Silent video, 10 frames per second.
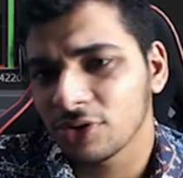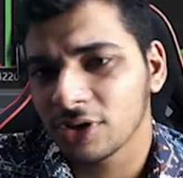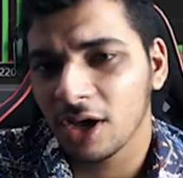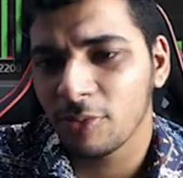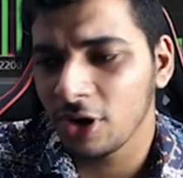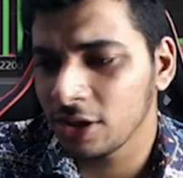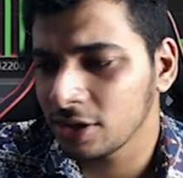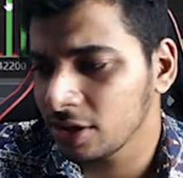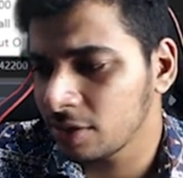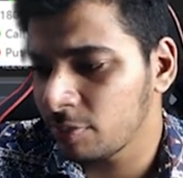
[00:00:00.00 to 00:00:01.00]
तो क्या
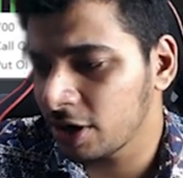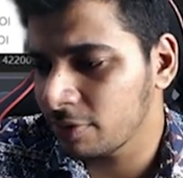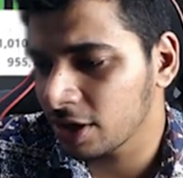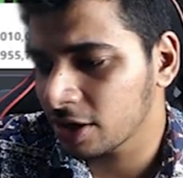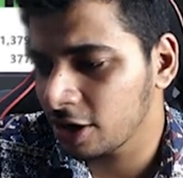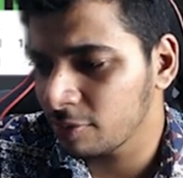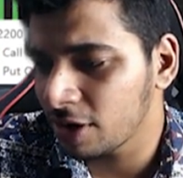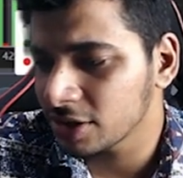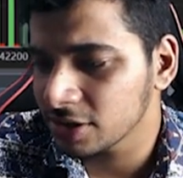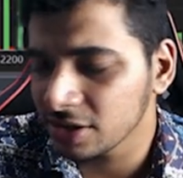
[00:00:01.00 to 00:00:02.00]
बोलेंगे बड़े बड़े ग्रीन
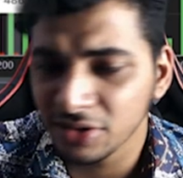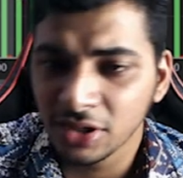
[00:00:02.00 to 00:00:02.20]
बार्स हैं